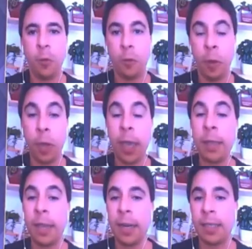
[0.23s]

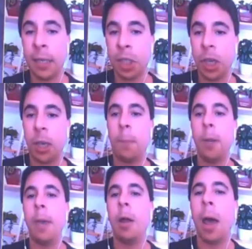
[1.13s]
interessante aqui. Primeiro,
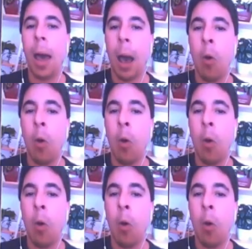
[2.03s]
uma das